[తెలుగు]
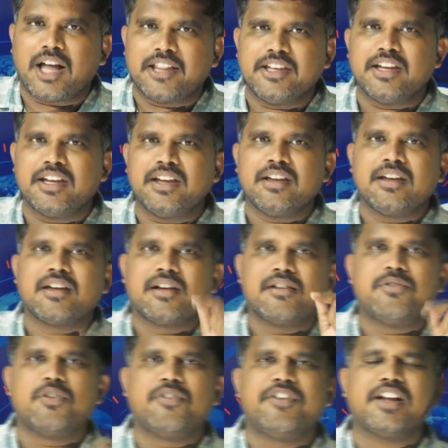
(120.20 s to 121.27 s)
అది
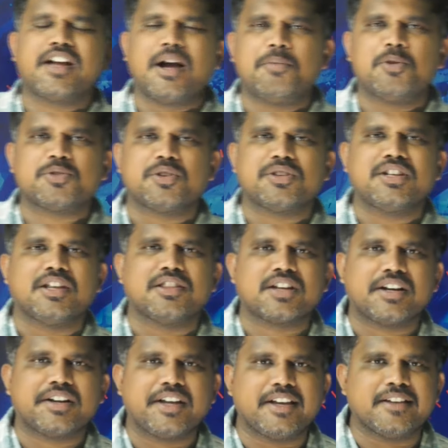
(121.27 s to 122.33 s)
ఫుల్ఫిల్ కాబోతుంది
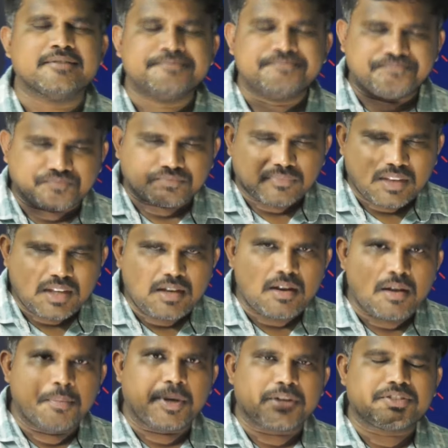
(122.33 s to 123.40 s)
ఎందుకంటే
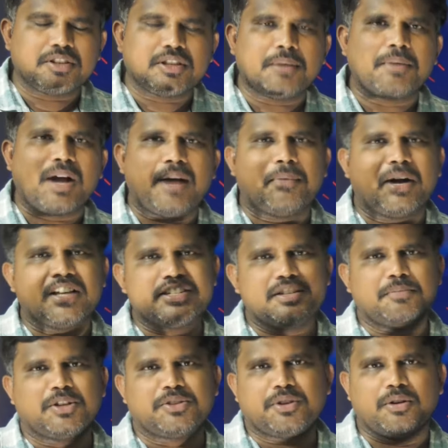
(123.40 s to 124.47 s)
ప్రస్తుతం ఆ మాజీ
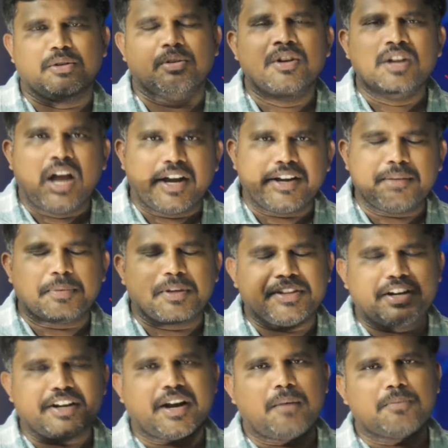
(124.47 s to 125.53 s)
మంత్రులు అంటే
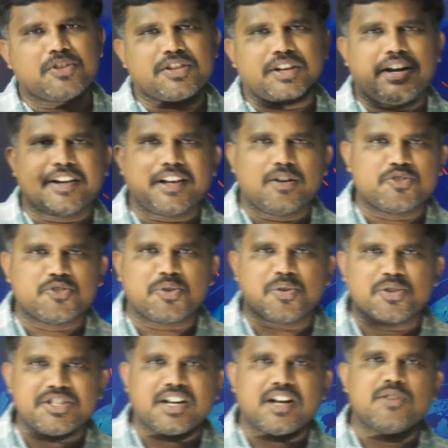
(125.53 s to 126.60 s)
పెద్దిరెడ్డి రామచంద్రారెడ్డి కావచ్చు
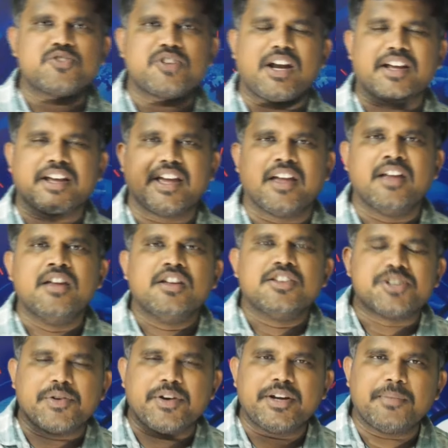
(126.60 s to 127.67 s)
రోజా కావచ్చు అలాగే
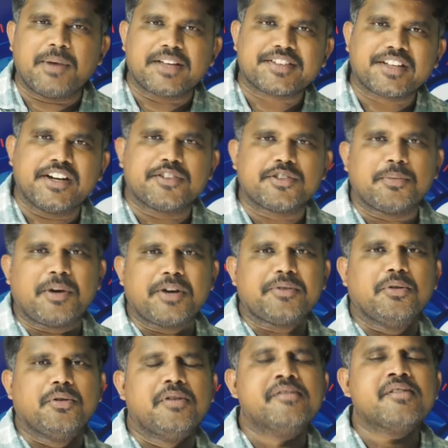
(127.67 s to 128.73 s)
చెవిరెడ్డి భాస్కర్ రెడ్డితో పాటు
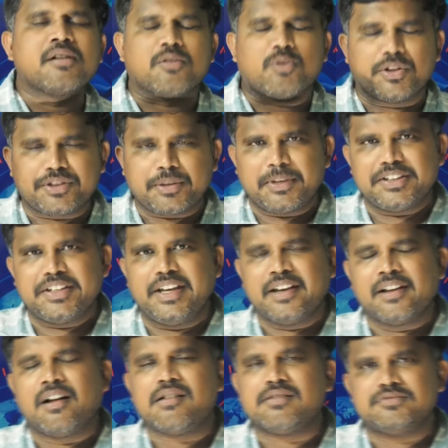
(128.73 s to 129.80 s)
కొంతమంది
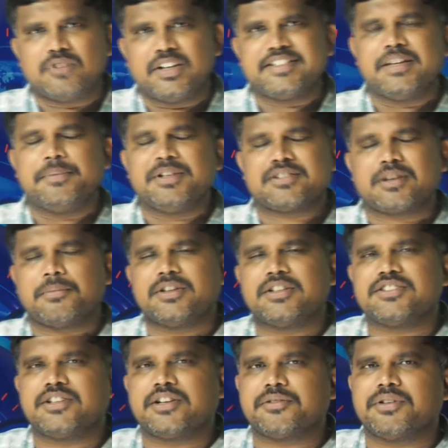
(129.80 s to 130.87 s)
వైసీపీకి
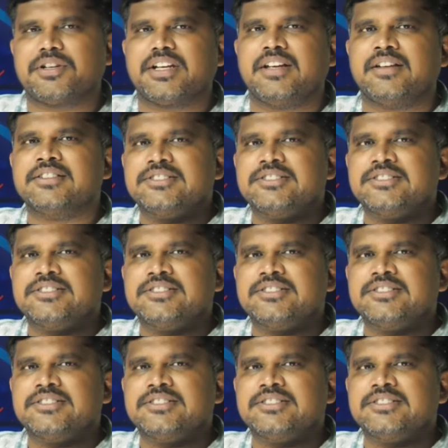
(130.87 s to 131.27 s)
సంబంధించినటువంటి